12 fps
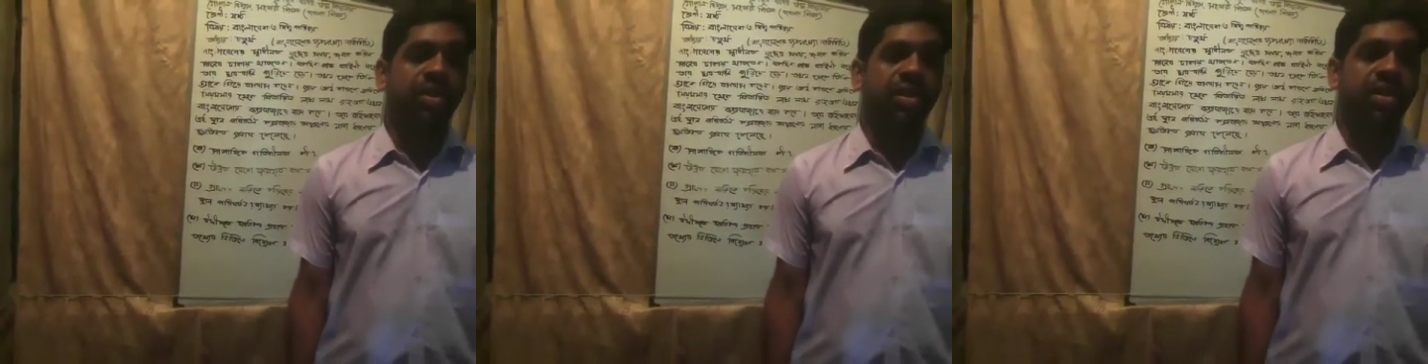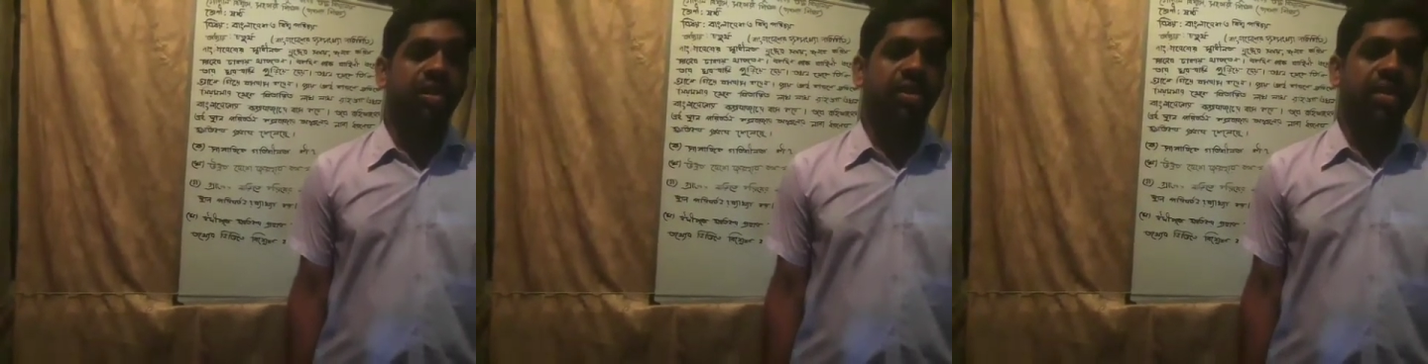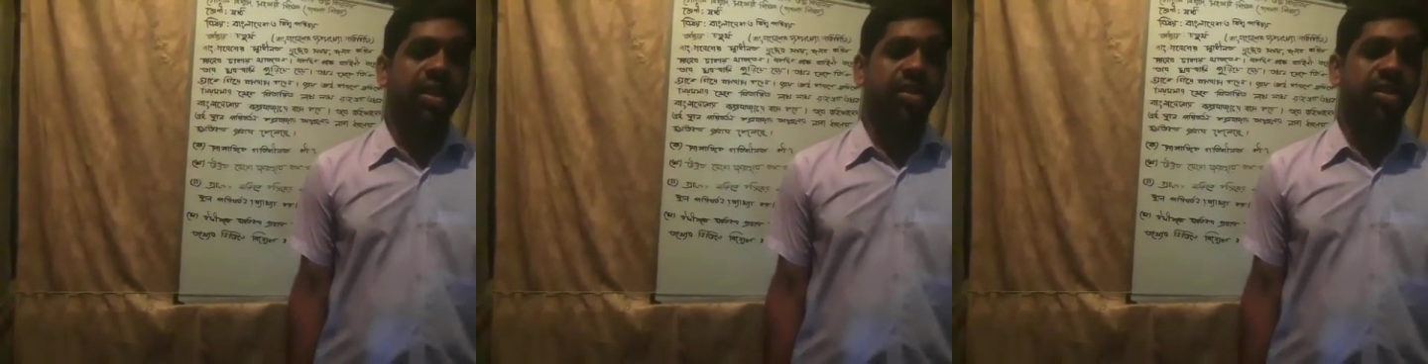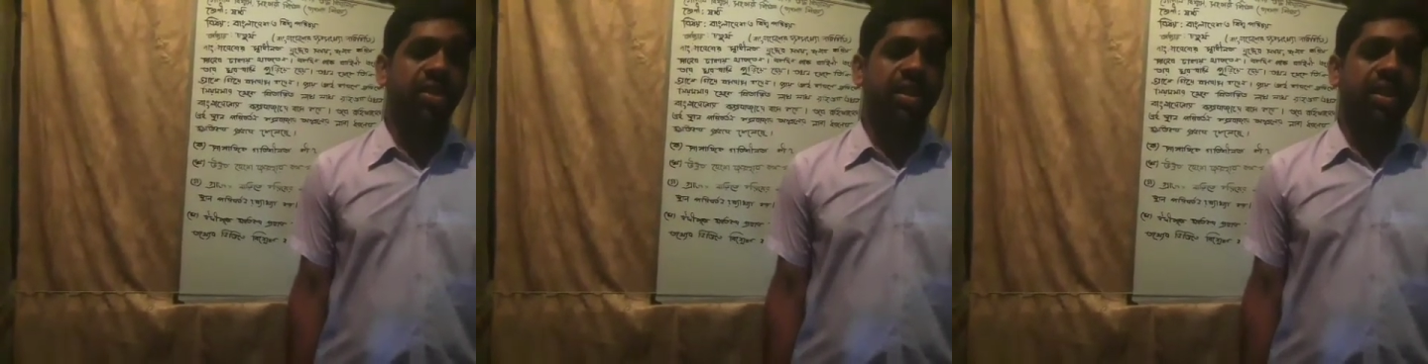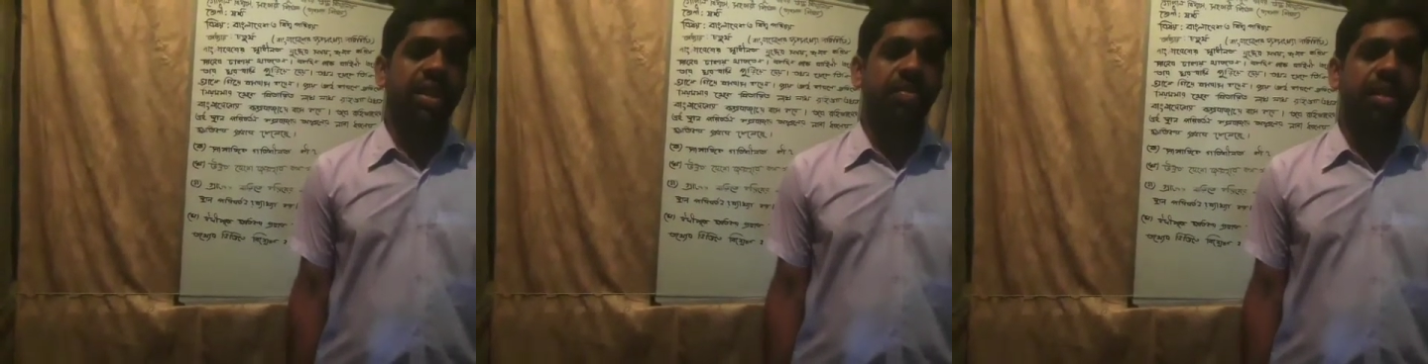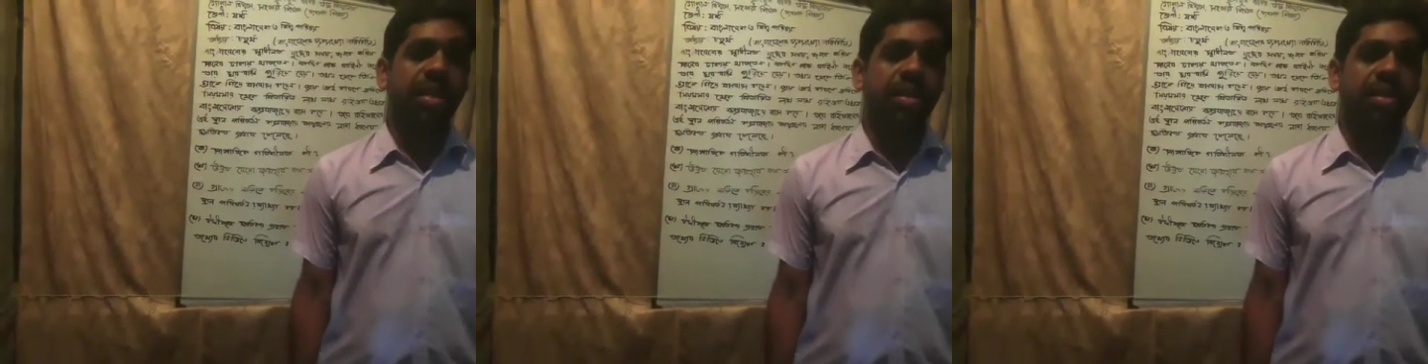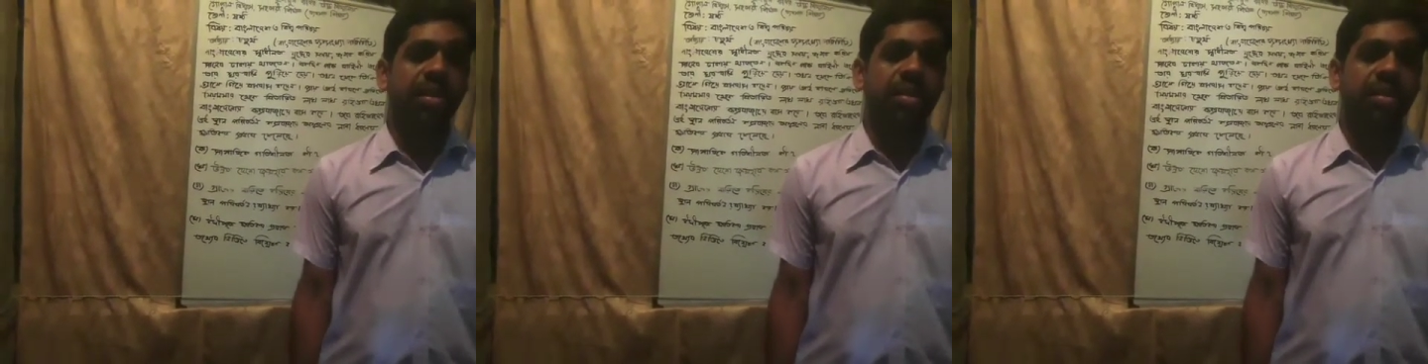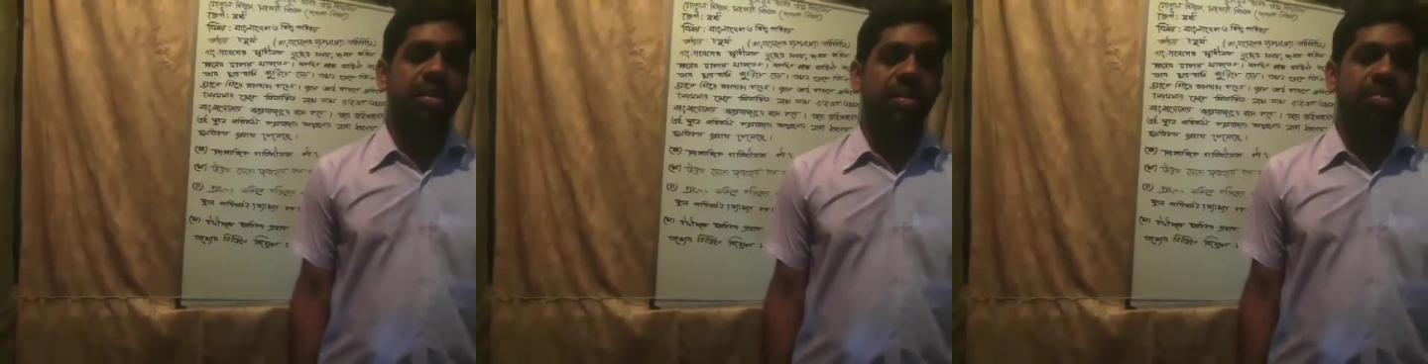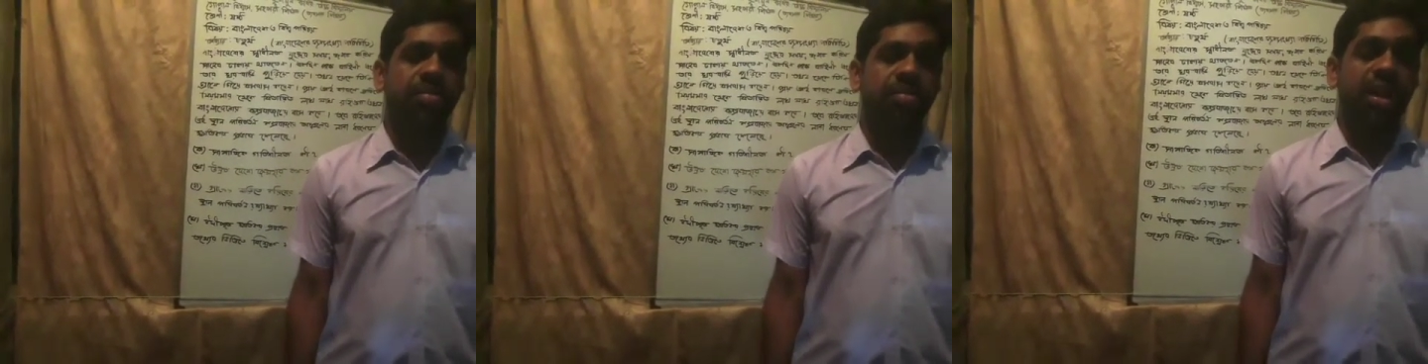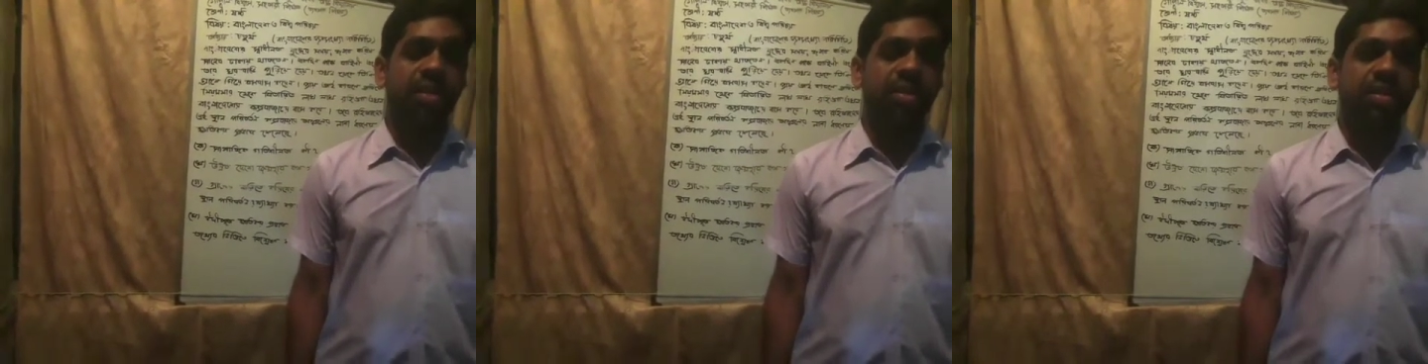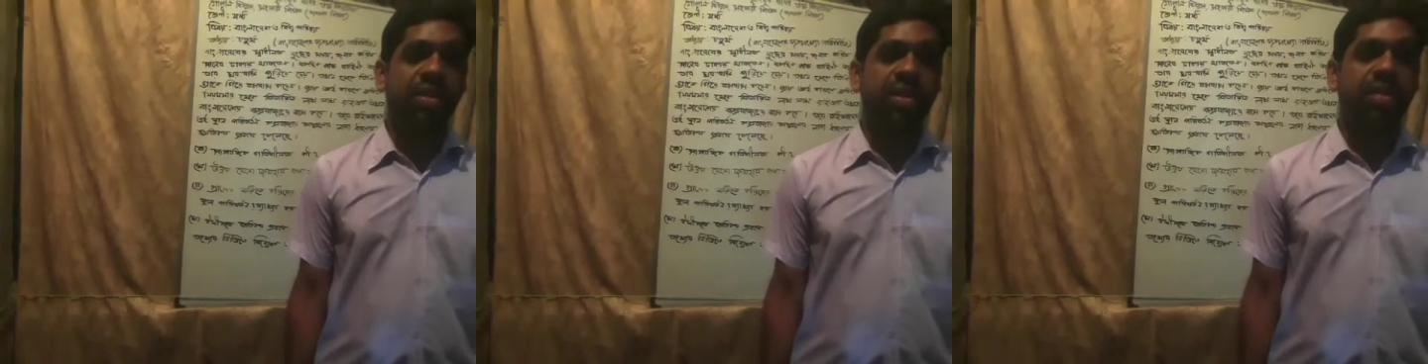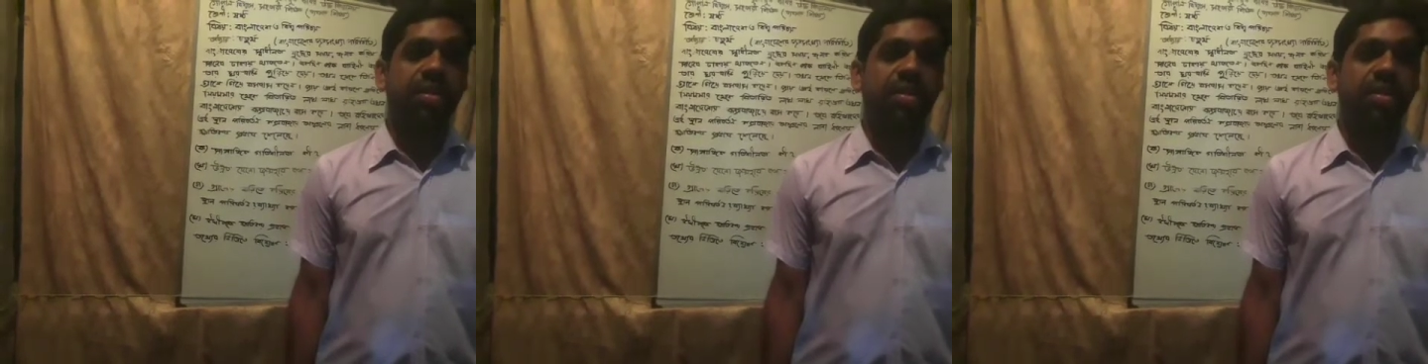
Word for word: সৃষ্টিকর্তার অশেষ কৃপায় ভালো আছি